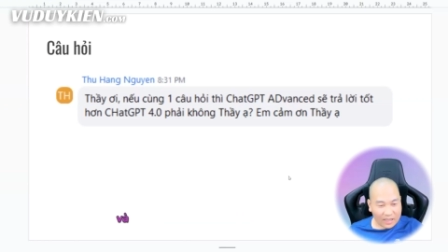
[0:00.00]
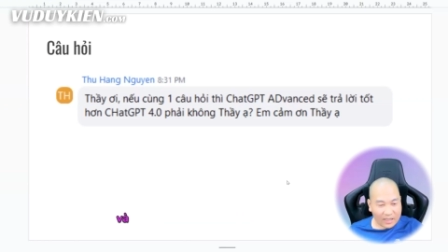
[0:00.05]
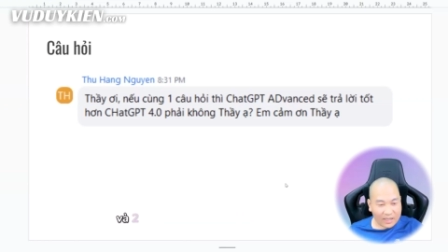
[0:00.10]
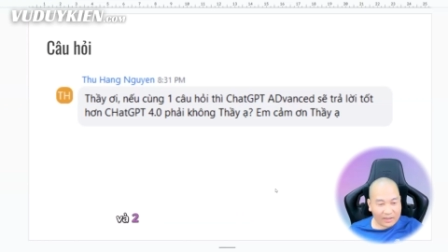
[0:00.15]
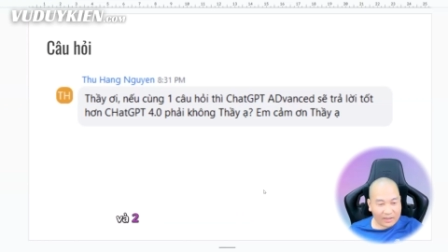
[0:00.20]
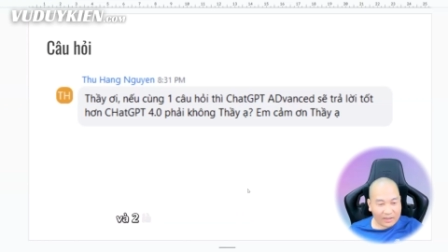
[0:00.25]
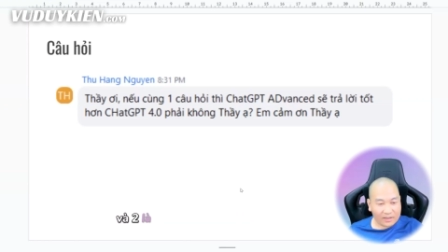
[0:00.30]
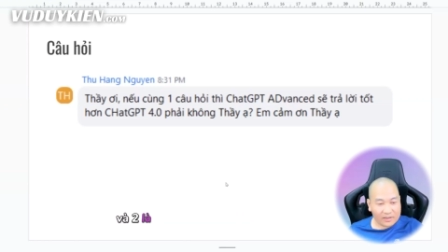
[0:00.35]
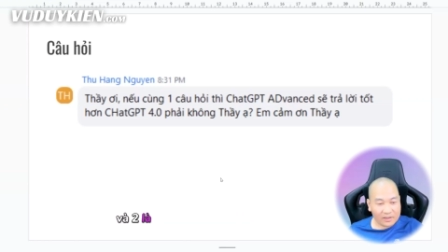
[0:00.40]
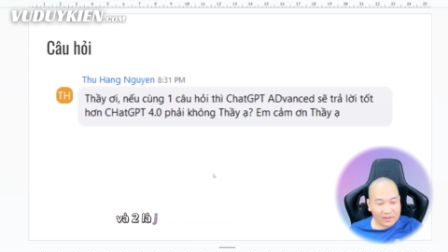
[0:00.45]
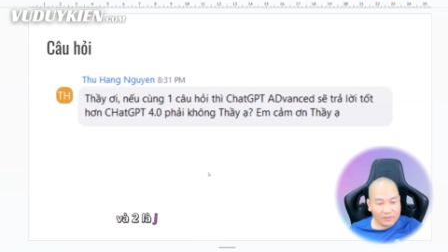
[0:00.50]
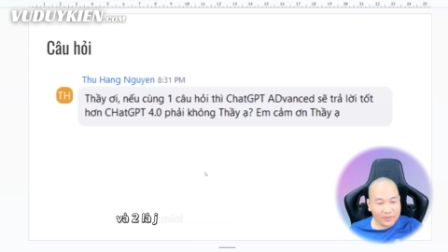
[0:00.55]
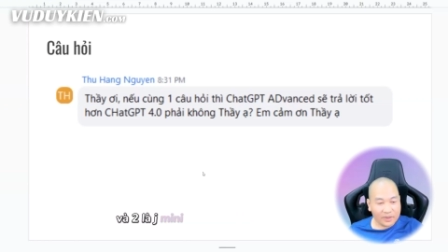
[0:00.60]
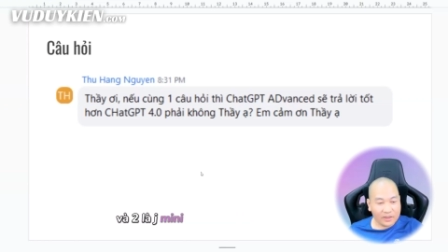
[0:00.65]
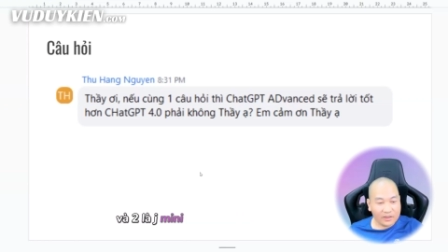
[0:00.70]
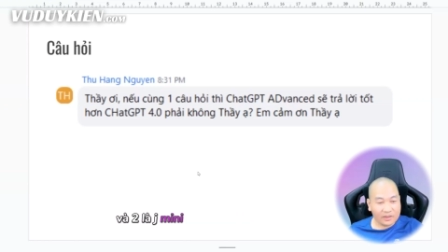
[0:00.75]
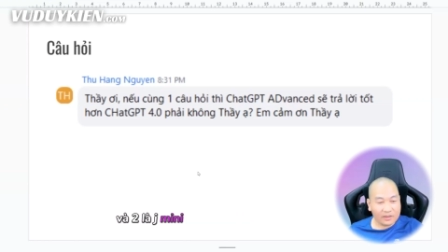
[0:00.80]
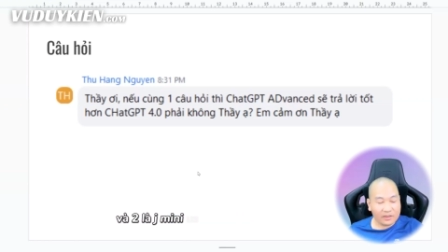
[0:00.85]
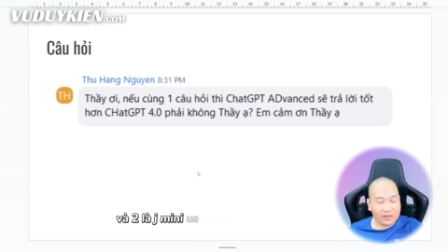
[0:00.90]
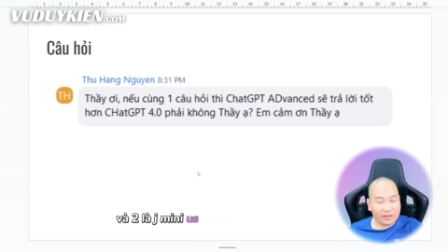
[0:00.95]
hai là
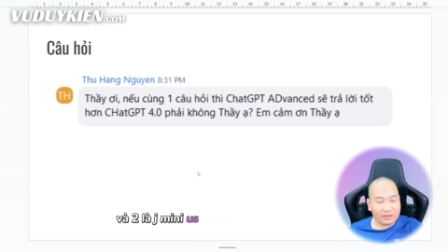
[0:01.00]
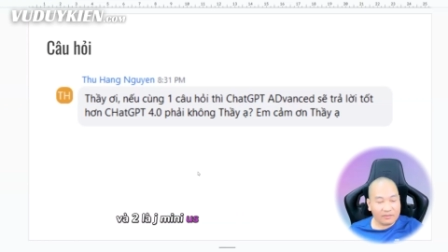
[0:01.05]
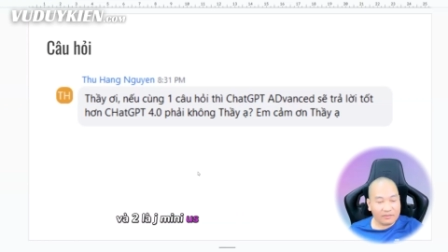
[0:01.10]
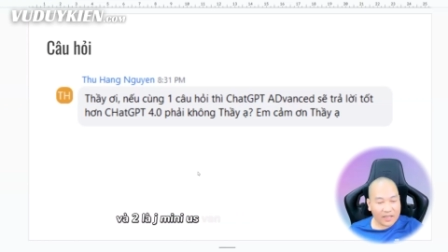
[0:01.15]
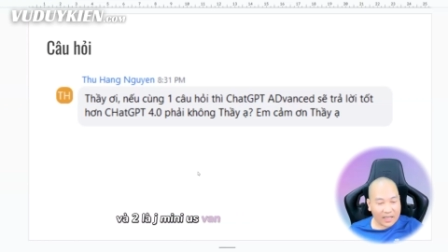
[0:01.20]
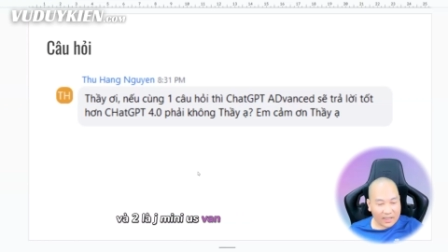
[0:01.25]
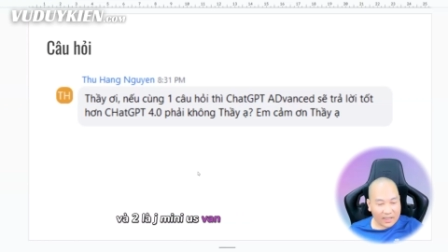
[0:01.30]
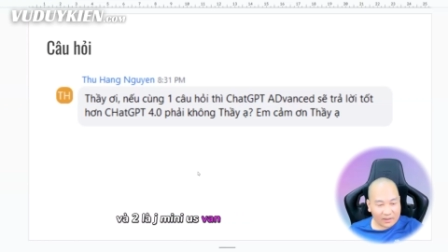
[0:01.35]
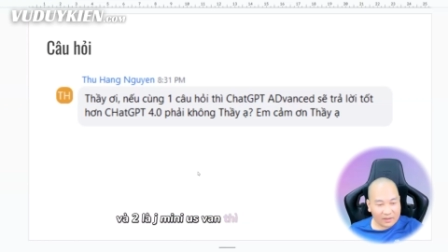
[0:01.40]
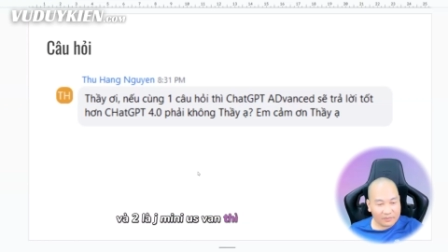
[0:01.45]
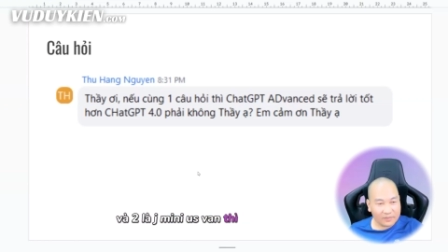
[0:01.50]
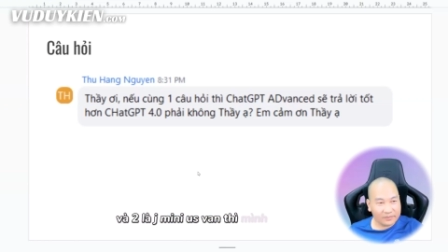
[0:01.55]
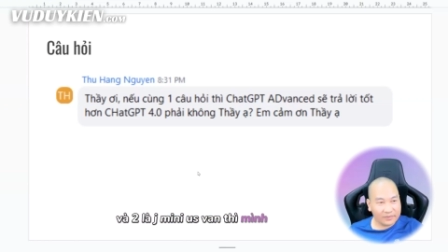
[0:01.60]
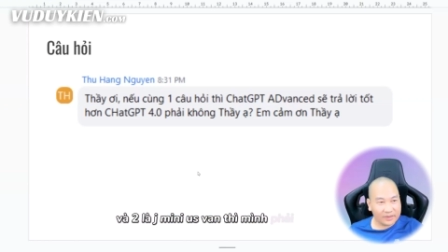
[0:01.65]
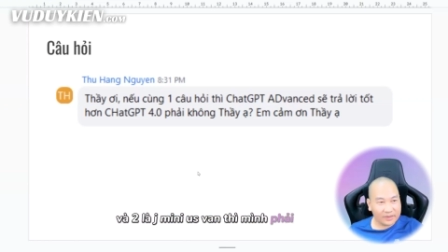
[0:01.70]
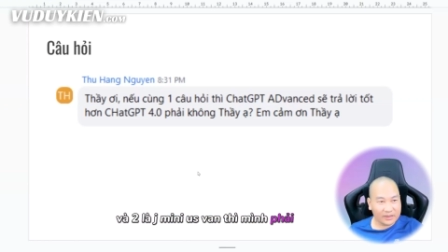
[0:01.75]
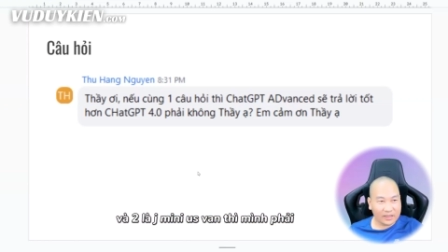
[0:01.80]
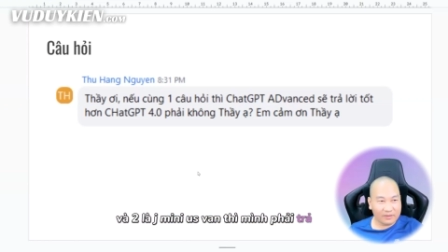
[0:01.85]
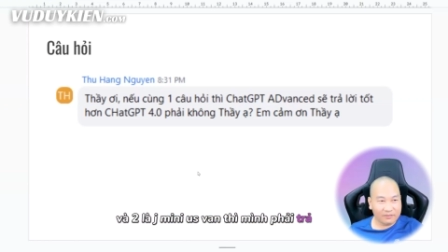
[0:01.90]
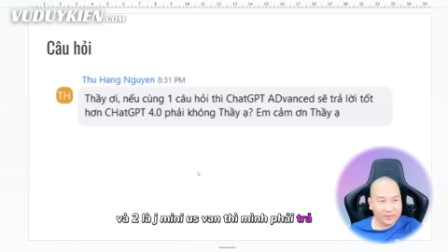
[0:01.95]
Gemini Advanced thì mình
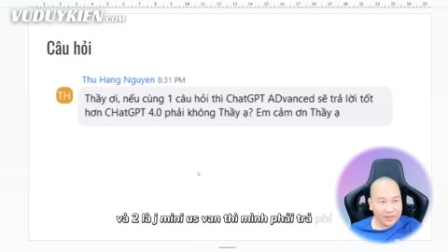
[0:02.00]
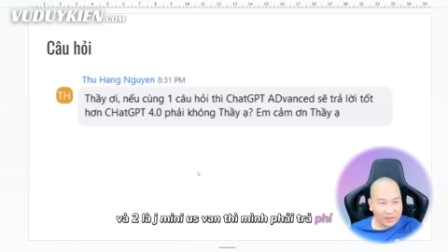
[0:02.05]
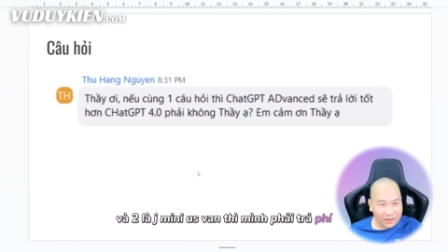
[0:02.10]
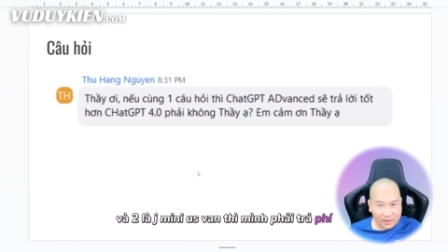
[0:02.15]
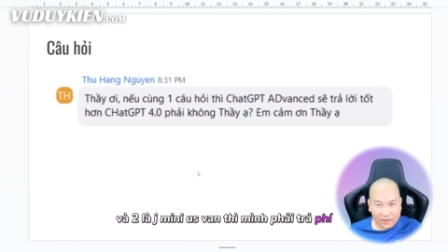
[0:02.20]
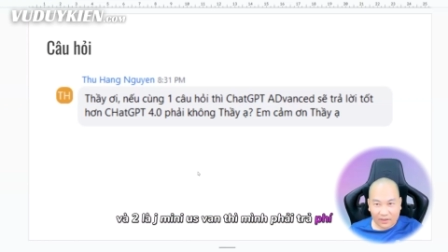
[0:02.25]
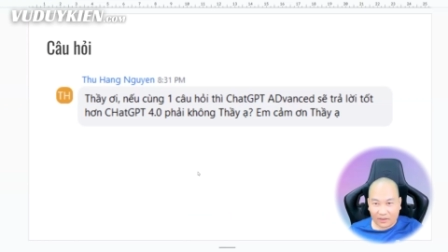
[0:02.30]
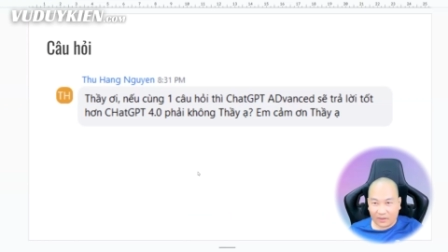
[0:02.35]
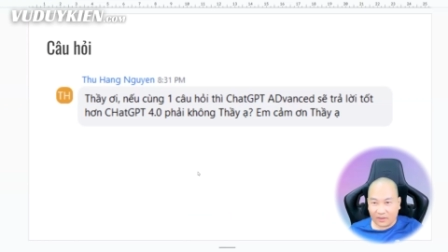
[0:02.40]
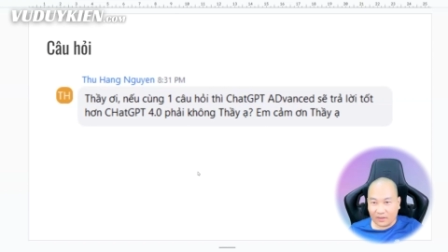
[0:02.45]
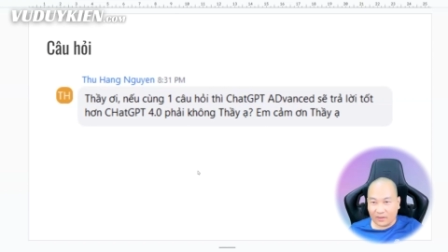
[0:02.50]
phải trả phí.